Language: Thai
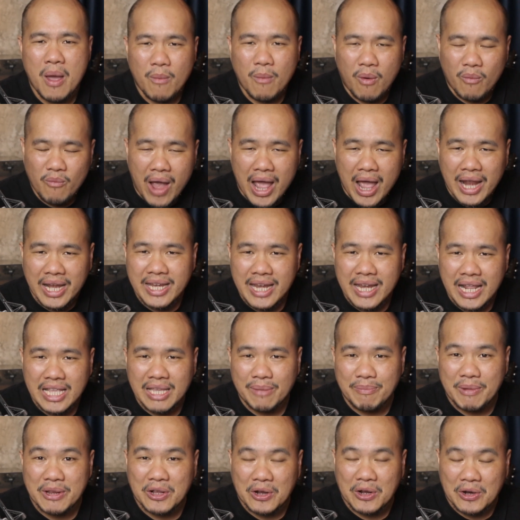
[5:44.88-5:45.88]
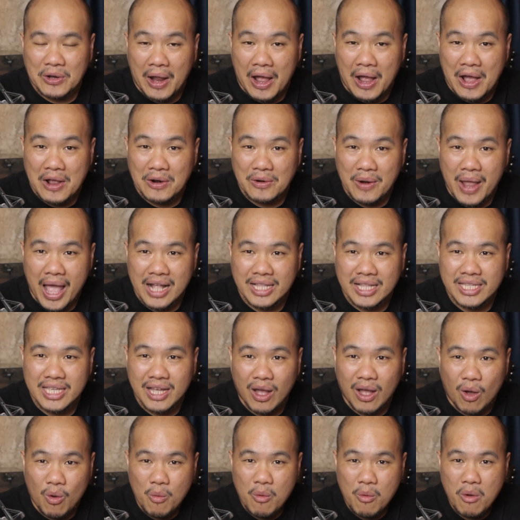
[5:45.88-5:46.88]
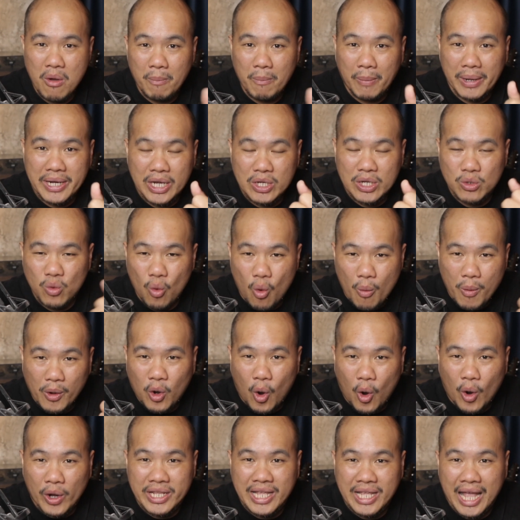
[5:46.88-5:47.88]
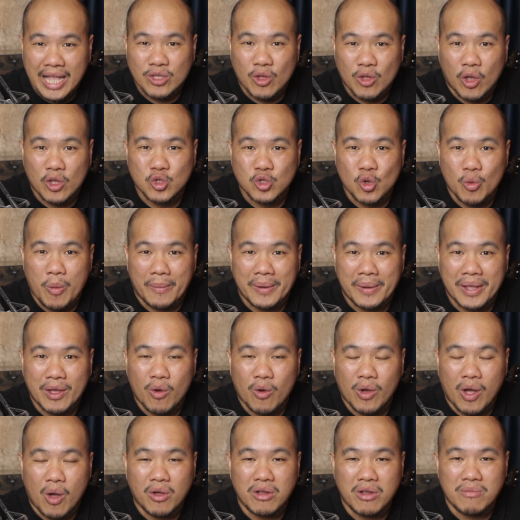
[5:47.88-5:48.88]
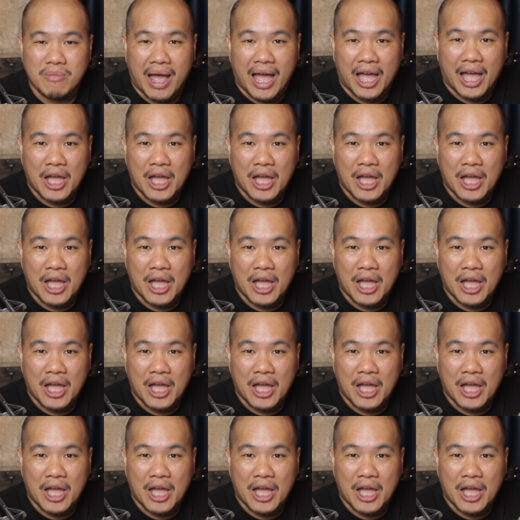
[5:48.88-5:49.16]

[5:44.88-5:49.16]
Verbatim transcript: ผมว่าอันนี้น่าจะเป็นครั้งแรกที่เขาประดิษฐ์อุปกรณ์ในการต่อสู้แบบนี้ของเขาขึ้นมา